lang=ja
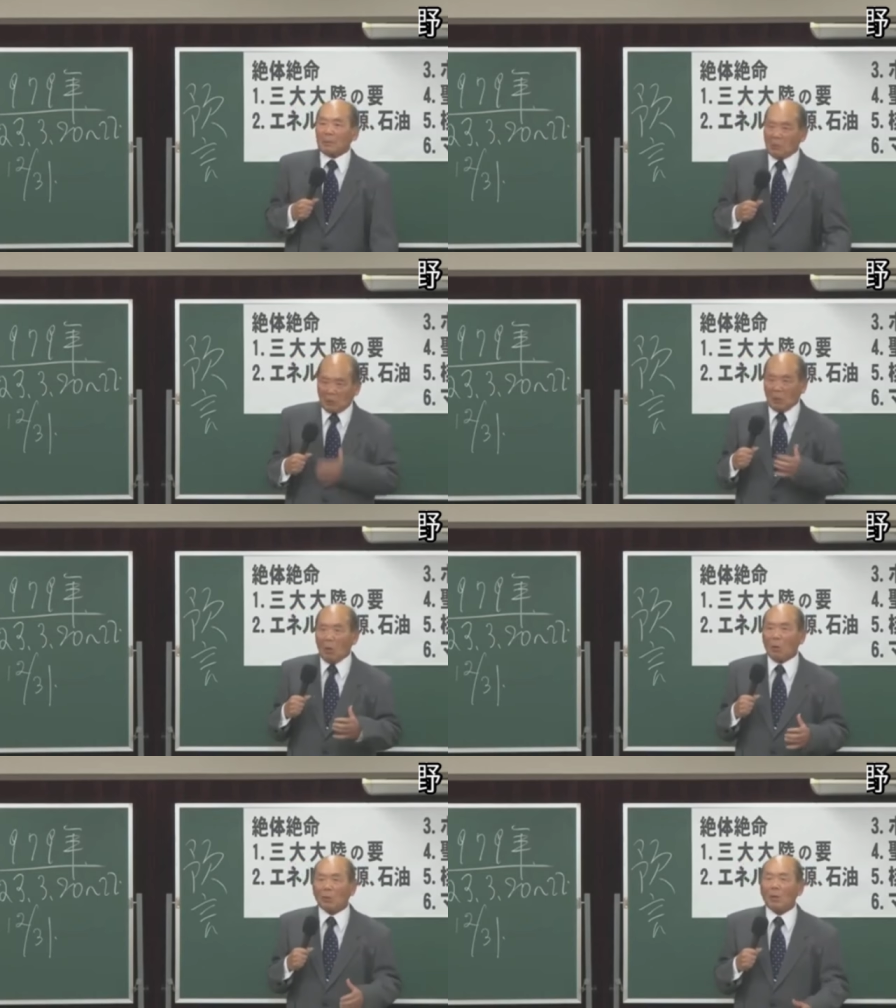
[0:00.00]

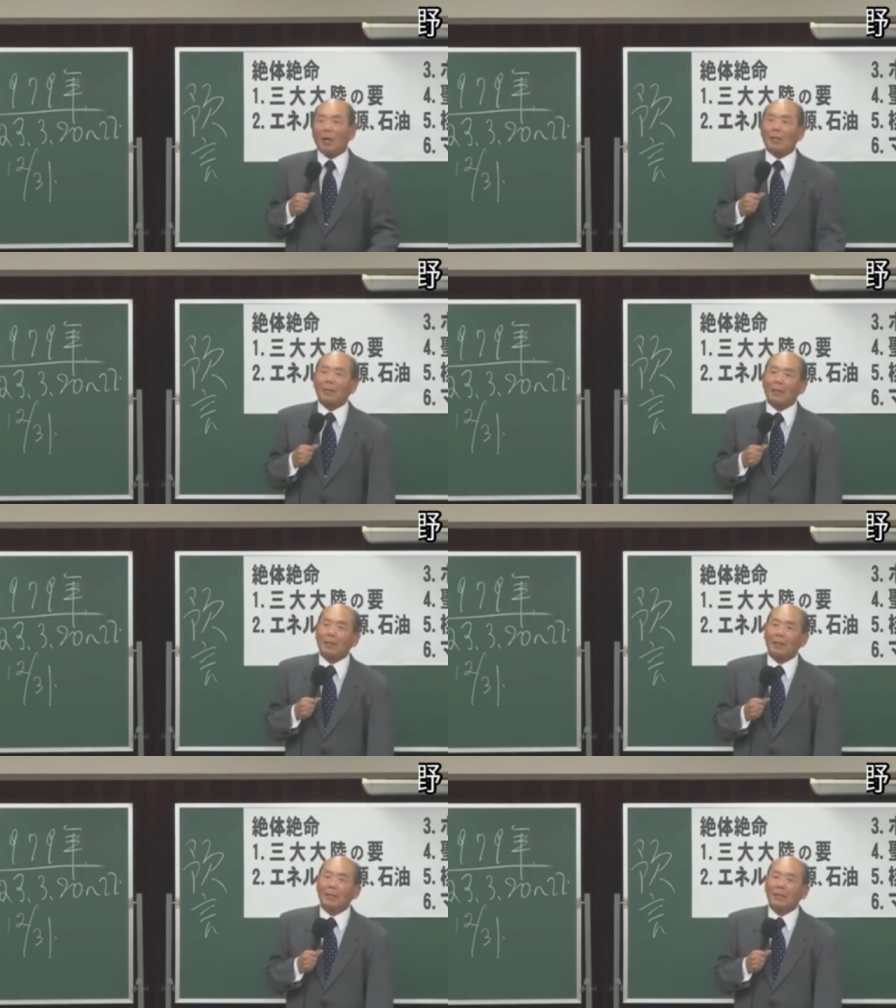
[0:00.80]
クソーっていうのがあった。
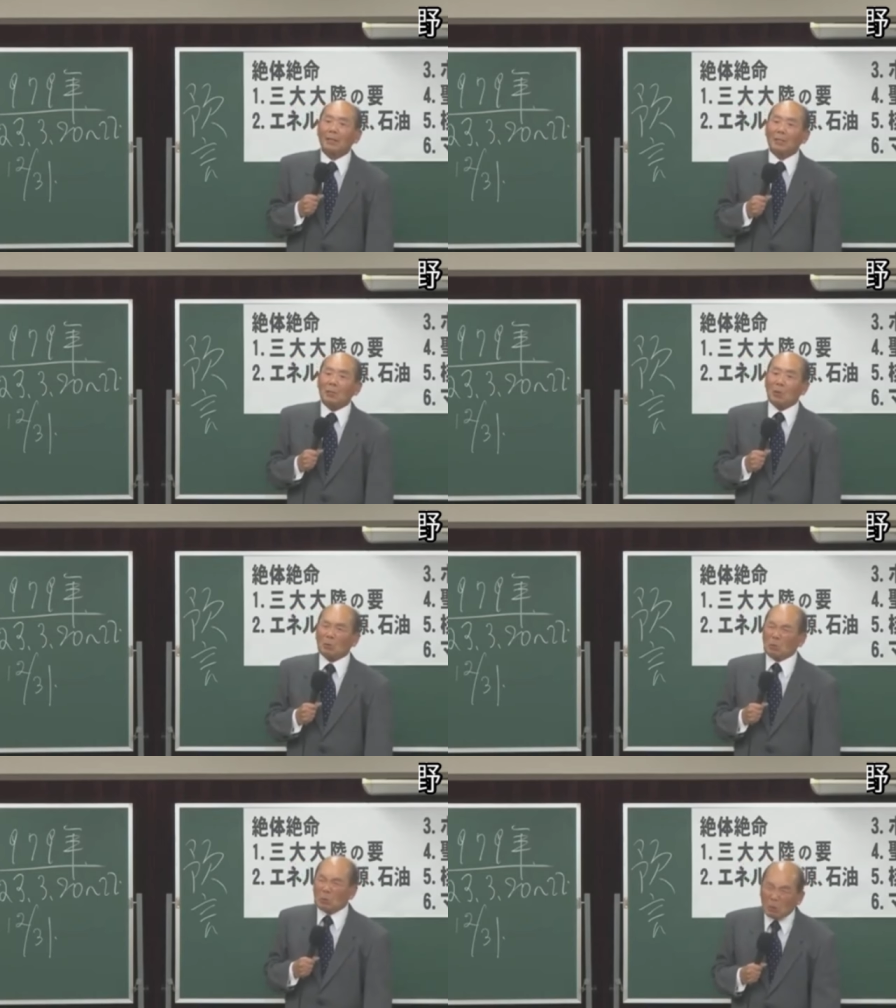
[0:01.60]
その
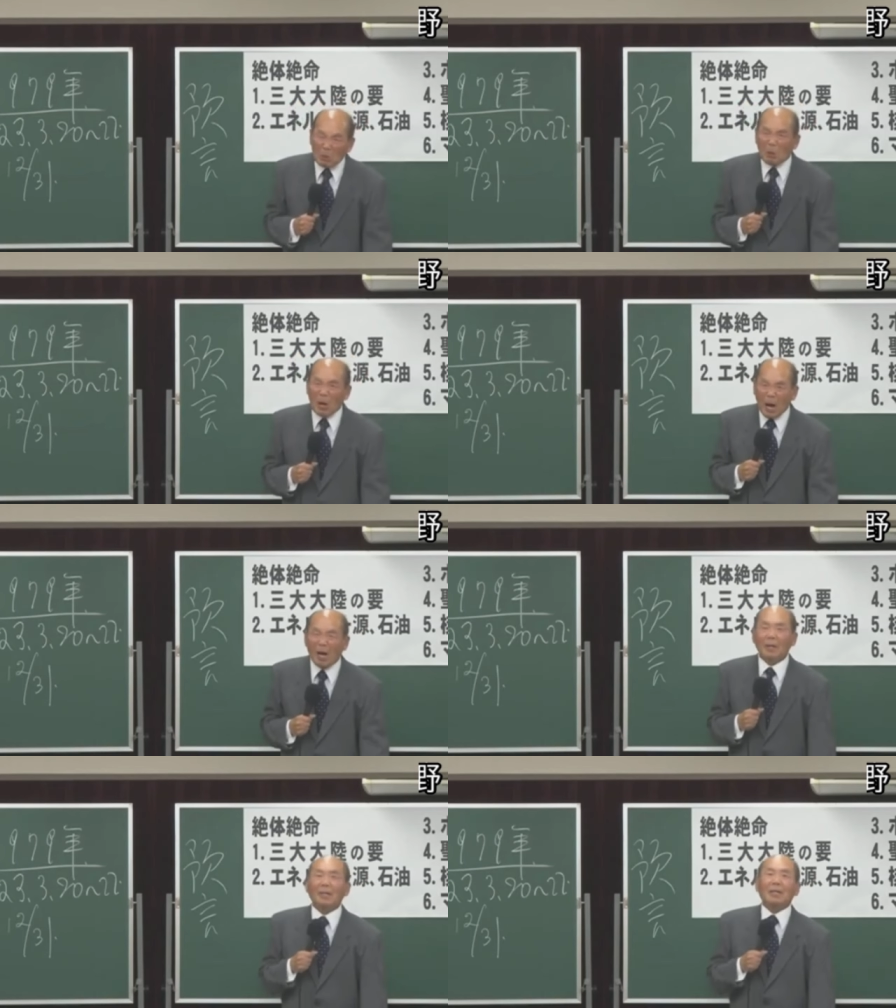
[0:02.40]
クソ
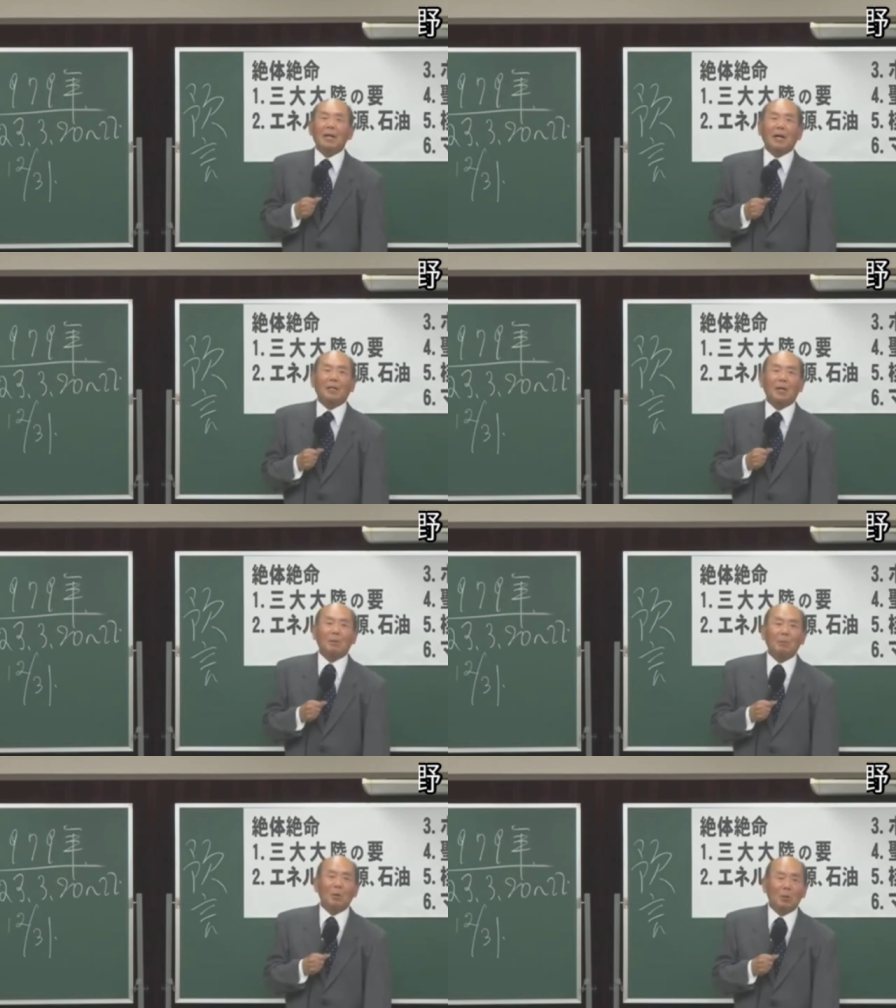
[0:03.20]
がやがて
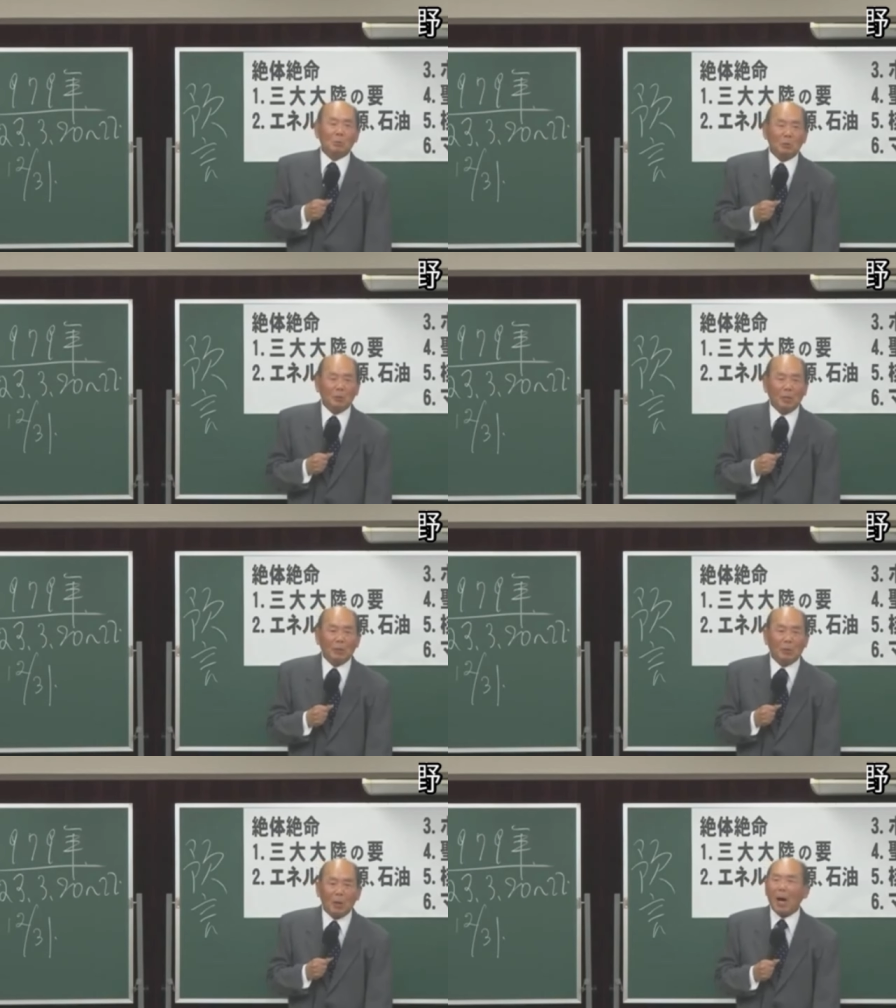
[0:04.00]
実を結んでい
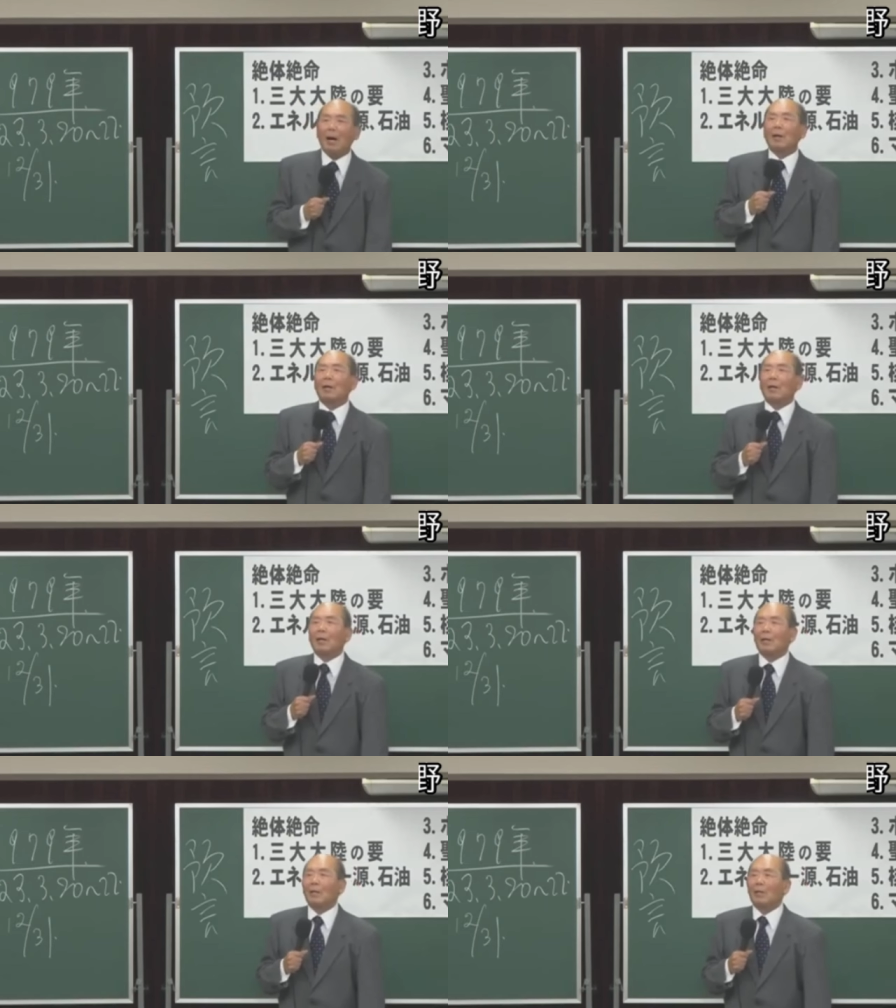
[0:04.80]
くのが
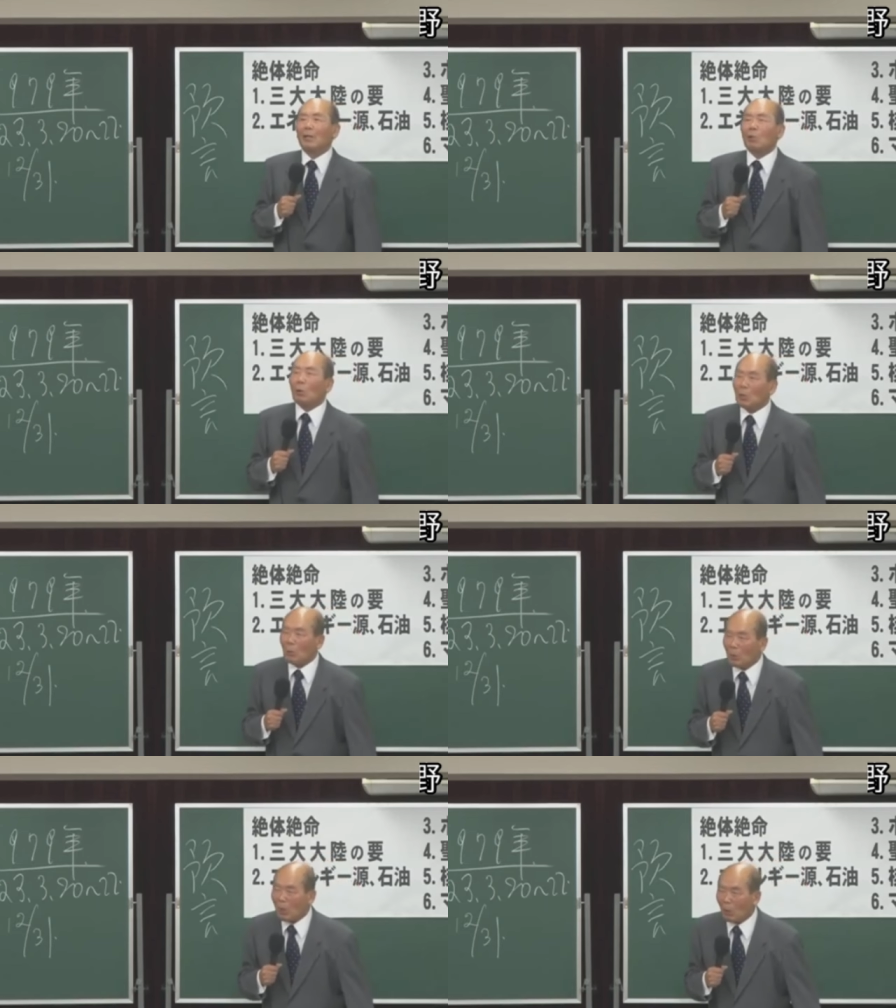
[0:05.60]
東京
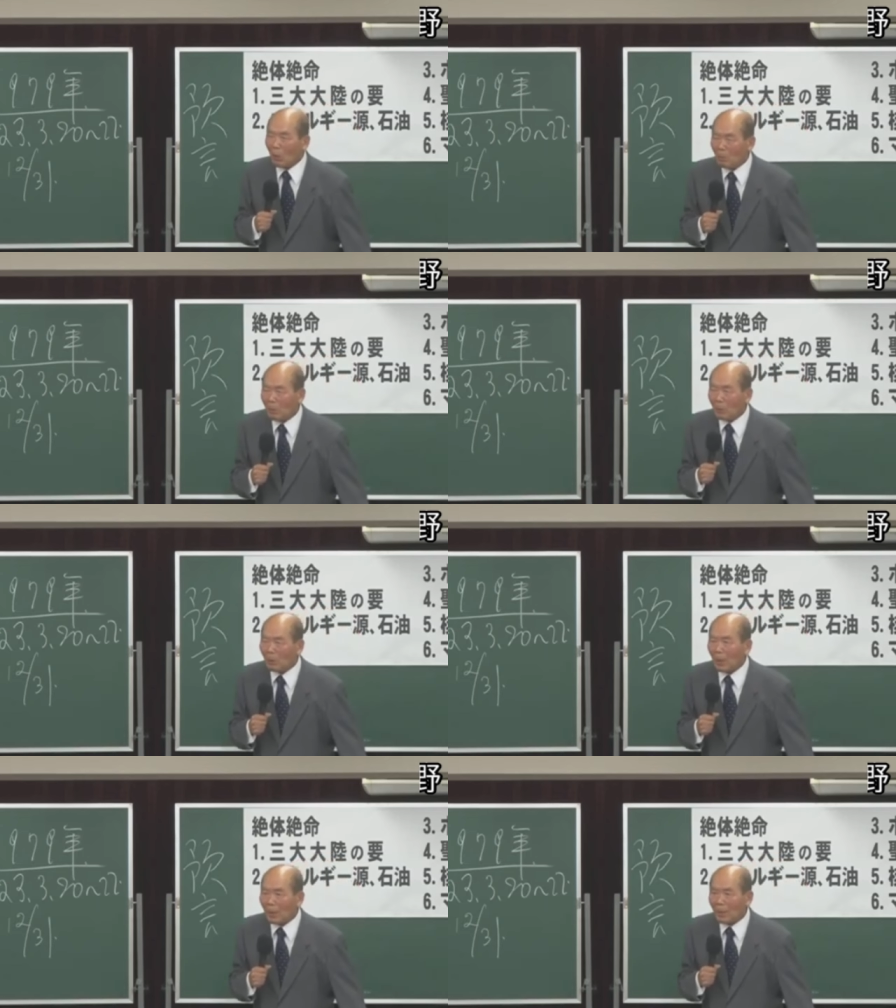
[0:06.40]
における
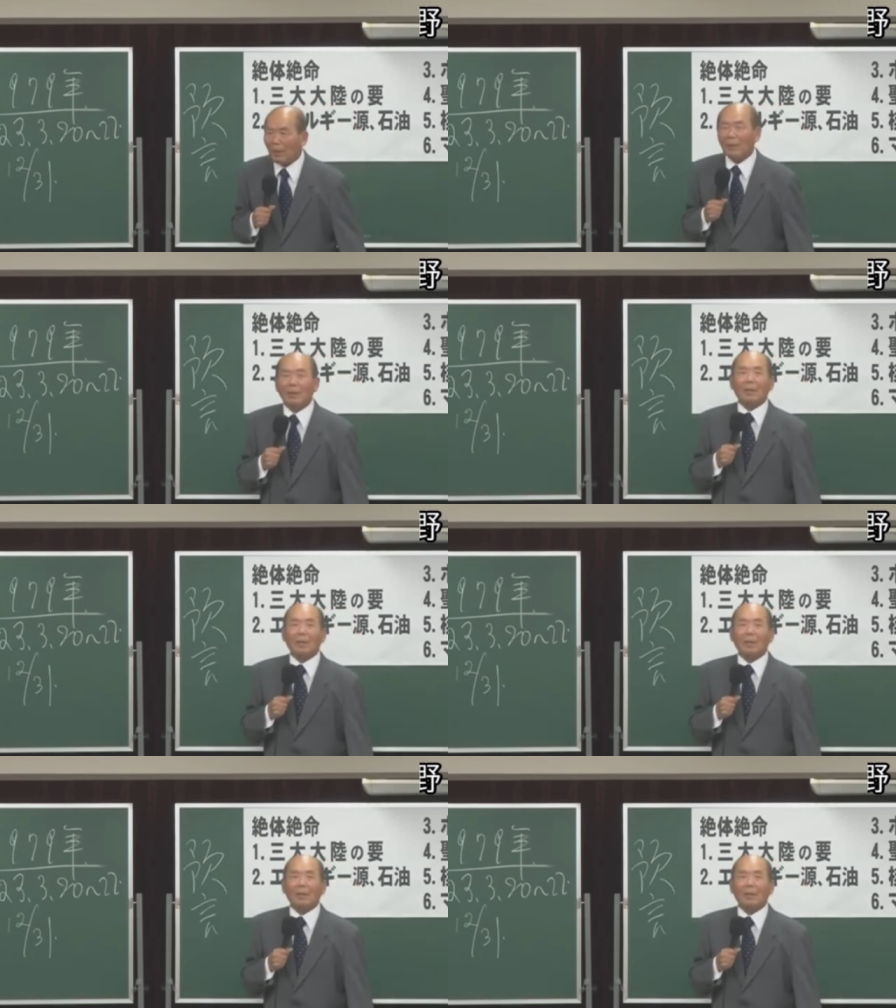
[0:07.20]
オリンピックであり、